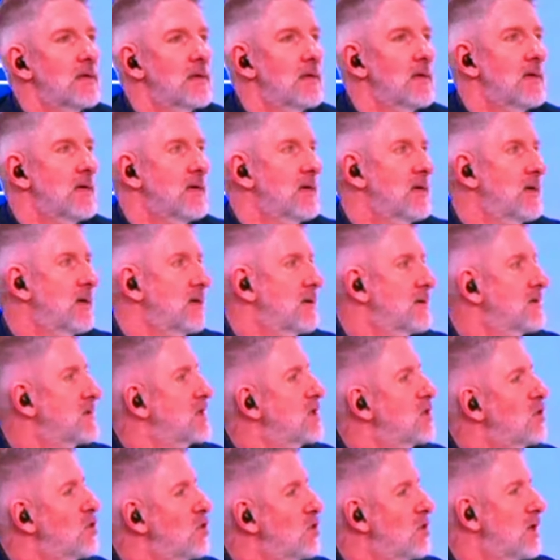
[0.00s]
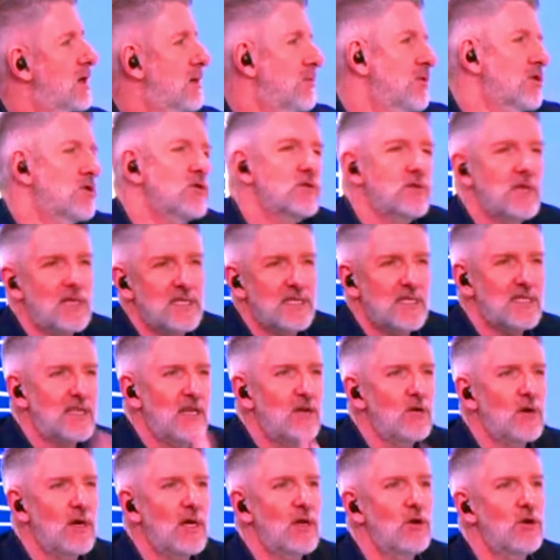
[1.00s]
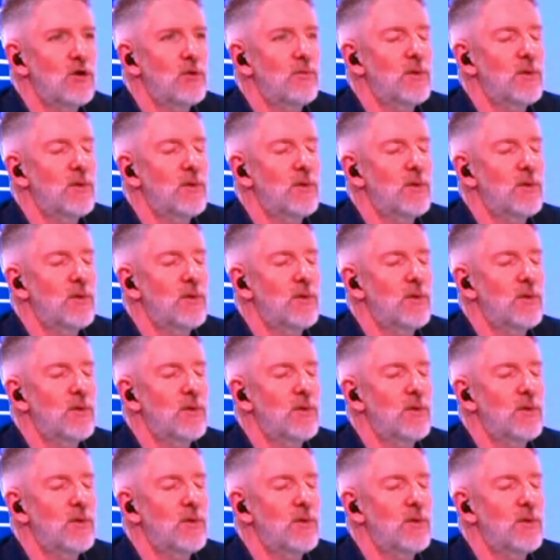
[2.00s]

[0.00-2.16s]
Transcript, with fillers: Eh, se enoja. porque en total ya está enojado,